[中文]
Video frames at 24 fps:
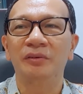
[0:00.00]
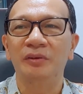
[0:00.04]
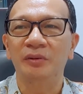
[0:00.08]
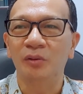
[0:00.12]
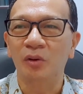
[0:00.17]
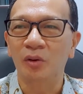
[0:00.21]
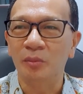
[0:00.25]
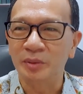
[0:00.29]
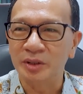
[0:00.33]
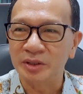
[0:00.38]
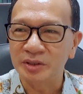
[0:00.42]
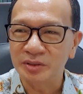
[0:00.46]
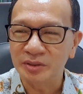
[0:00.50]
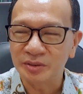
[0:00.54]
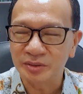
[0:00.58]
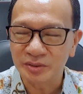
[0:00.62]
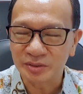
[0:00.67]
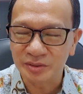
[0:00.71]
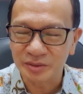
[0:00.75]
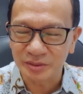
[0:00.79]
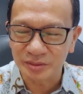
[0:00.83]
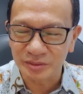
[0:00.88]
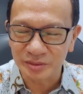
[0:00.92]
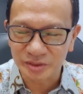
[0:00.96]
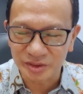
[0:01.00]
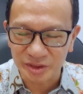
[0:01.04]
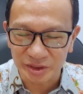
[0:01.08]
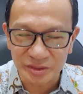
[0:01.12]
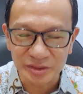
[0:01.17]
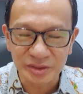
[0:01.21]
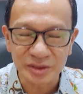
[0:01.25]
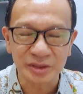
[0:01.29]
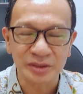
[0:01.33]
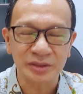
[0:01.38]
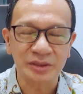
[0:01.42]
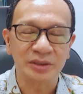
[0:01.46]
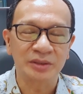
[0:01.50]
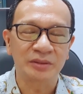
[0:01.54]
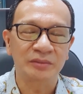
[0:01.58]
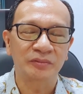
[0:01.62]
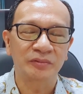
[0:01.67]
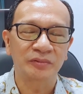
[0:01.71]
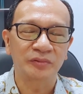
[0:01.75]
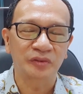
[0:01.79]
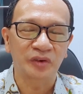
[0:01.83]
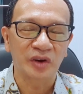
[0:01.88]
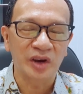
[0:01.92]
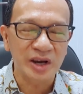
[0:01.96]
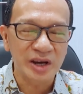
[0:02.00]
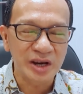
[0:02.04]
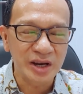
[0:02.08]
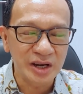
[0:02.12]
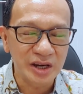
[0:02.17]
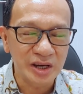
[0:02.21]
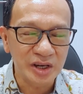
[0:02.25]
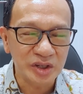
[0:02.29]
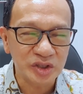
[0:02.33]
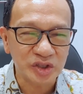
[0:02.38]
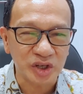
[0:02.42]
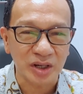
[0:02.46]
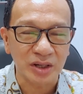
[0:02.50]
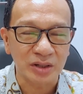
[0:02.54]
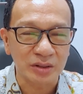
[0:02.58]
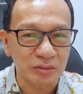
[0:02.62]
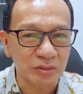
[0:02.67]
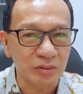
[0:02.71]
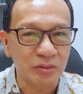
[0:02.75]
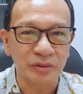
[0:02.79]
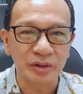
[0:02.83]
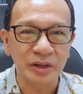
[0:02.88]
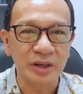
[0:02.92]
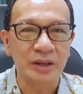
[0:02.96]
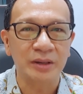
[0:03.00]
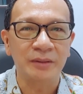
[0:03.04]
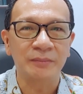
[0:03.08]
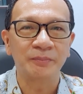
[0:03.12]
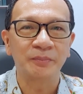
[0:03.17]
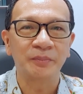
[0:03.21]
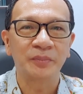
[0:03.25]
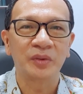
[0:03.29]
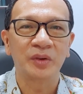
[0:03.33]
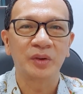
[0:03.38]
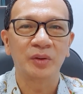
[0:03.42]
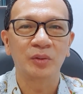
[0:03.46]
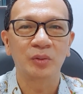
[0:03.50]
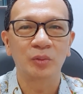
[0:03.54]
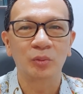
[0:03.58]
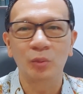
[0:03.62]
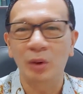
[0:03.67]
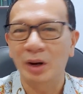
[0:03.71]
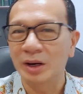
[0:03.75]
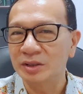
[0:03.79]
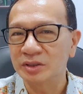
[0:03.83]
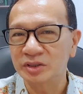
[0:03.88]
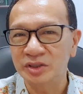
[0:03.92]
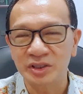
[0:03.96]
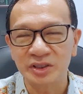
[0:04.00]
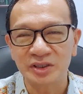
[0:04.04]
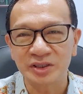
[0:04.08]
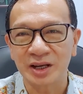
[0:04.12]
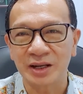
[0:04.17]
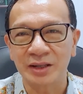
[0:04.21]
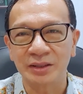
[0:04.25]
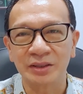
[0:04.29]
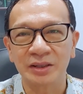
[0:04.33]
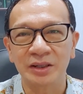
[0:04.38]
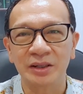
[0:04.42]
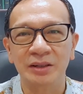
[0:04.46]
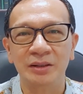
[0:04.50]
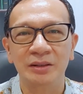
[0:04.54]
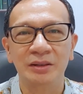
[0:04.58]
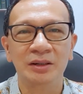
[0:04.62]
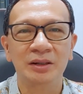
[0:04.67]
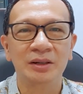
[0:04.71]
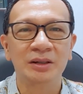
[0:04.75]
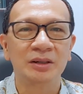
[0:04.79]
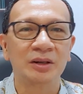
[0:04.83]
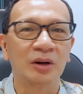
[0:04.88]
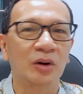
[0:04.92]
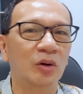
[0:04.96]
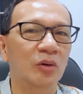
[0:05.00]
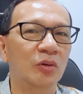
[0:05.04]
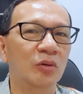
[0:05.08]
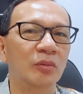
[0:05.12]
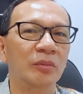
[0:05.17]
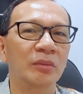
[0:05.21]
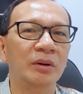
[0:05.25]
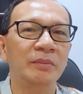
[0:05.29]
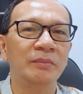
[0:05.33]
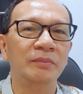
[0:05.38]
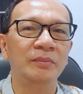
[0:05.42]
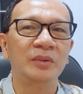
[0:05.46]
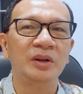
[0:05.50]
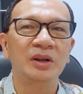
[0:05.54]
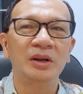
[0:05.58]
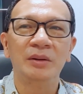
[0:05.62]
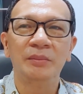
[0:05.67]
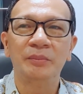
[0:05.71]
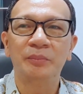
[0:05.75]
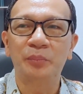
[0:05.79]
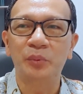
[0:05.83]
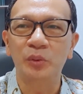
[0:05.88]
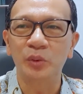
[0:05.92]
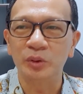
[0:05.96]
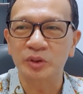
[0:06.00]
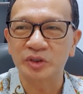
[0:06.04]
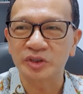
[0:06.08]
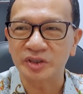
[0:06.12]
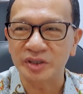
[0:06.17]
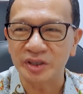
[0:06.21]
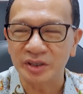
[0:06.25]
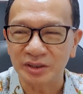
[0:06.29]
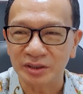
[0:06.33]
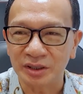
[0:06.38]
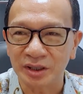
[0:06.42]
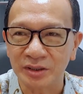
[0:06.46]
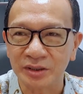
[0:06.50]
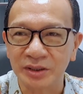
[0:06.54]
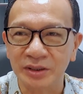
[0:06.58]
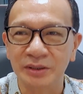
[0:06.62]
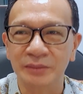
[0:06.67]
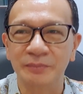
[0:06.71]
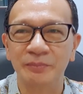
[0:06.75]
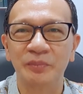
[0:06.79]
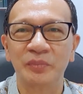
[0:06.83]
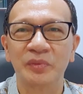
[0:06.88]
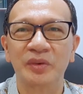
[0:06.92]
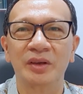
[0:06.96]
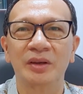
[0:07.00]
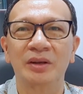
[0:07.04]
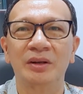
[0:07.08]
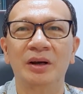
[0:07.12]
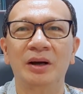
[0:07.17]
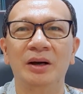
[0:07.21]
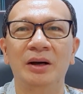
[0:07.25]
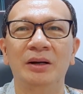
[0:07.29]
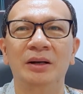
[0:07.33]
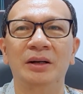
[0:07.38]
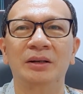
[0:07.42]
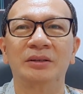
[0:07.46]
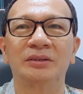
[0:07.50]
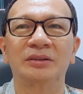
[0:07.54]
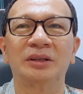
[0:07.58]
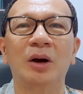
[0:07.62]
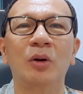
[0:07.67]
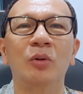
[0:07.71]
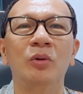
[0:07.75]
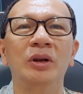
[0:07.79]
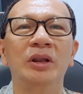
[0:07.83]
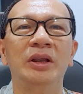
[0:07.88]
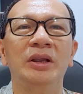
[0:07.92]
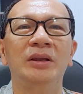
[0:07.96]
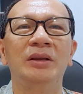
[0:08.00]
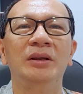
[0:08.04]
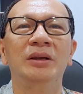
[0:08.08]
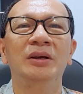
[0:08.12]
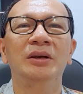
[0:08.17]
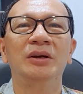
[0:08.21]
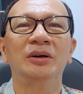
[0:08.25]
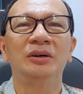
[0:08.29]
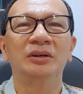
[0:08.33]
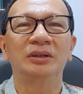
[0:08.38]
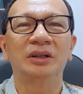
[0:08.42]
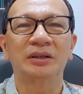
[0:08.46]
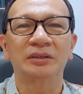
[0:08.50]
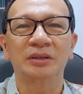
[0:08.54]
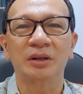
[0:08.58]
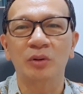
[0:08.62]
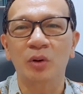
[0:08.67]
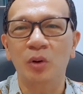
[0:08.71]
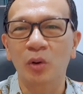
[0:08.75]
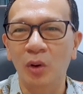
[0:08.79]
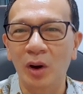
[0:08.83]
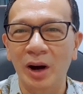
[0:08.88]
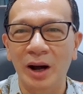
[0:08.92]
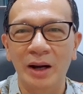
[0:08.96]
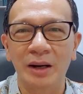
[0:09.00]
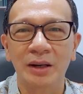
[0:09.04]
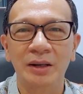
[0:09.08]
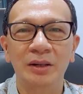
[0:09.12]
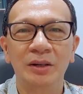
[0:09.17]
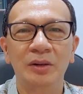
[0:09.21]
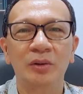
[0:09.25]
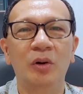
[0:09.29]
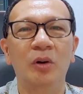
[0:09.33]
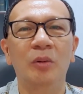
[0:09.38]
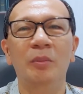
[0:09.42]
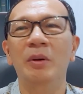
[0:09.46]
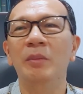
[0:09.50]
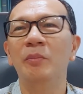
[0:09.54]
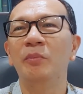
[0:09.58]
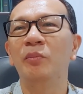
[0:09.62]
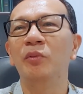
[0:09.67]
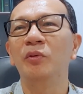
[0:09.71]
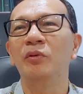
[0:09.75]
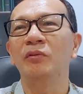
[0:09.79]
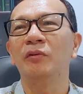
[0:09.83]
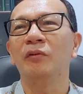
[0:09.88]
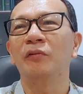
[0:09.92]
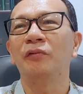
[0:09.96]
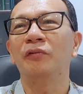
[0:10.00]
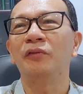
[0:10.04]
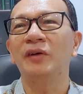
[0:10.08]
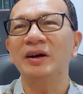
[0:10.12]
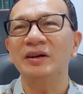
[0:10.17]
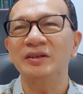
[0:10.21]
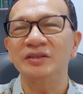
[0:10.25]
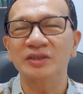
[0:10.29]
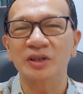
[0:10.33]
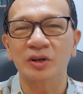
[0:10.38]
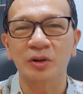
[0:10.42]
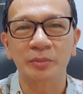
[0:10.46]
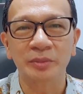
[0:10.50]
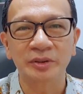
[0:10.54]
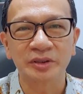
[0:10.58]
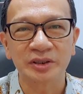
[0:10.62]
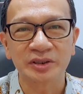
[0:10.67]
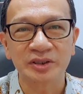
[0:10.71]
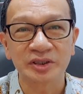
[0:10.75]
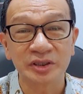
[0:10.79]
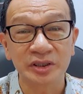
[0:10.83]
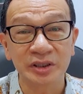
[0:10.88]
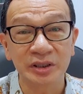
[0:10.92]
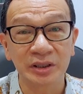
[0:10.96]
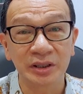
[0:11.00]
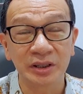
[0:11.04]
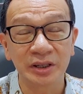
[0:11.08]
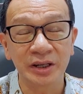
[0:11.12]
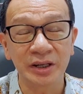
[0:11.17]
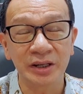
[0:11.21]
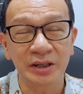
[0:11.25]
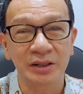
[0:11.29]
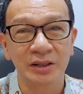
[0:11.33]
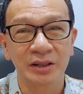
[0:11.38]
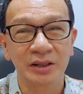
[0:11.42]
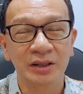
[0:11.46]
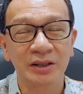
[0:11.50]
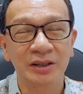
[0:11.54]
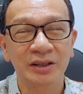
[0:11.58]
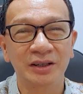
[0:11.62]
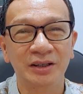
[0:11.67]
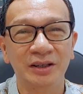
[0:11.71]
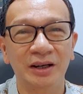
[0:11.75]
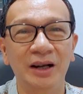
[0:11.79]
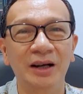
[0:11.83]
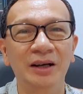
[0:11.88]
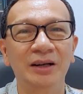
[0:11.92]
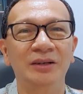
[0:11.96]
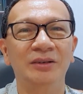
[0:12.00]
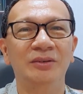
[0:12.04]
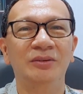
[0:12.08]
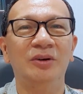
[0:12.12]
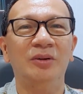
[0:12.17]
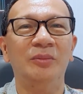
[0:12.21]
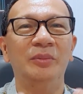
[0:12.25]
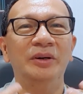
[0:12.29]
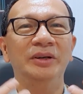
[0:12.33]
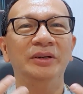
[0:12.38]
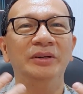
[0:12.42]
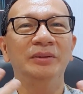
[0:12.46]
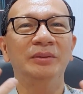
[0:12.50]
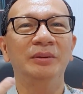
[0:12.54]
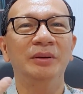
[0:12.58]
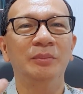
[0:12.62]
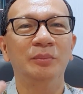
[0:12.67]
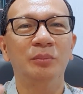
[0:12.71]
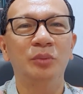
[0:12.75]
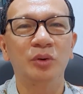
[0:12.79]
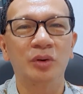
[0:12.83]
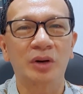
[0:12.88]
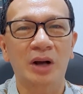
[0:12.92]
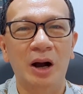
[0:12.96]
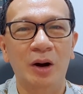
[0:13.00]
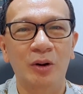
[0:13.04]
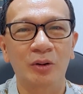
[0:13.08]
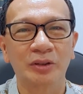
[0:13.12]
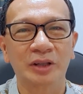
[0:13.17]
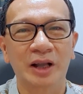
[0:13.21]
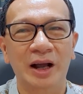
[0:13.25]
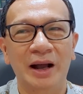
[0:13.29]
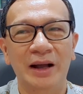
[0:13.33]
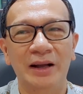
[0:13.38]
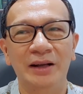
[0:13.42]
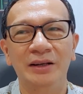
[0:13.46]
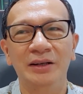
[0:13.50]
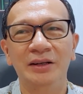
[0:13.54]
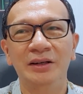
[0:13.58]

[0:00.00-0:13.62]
我们真正的非常容易忘记上帝，然后我们不信他的啊道理，他的话，我们不放在我们的心里，那我们不靠他。